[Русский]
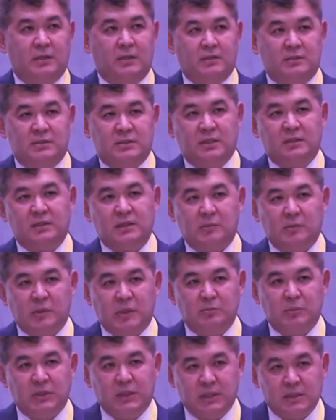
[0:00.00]
центром
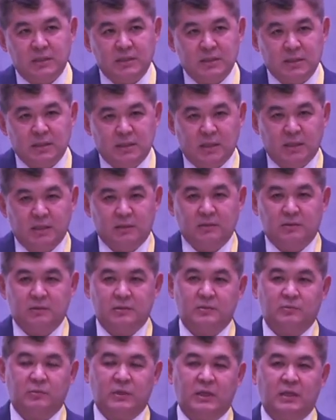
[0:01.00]
компетенции. Да? То
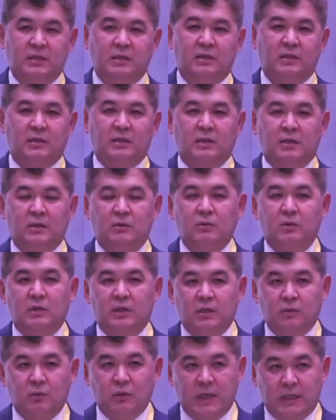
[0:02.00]
есть мы, э,
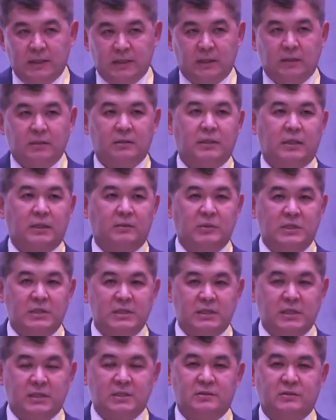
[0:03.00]
регулятор, как
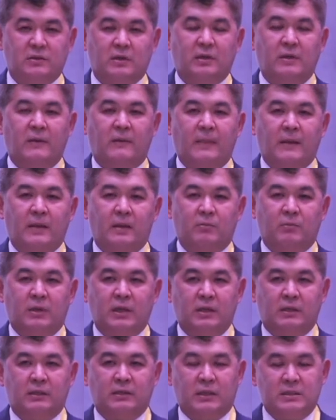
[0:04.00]
министерство,
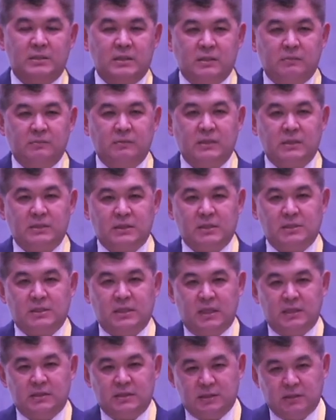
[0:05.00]
мы хотим
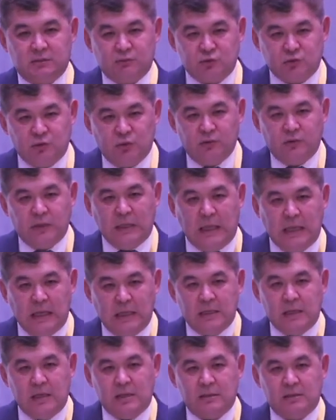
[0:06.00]
создать условия
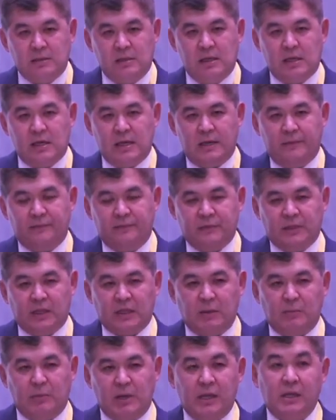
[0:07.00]
для
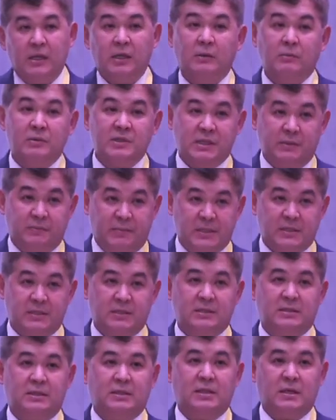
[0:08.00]
накопления и
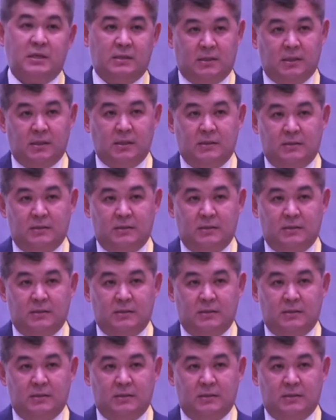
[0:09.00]
безопасности данных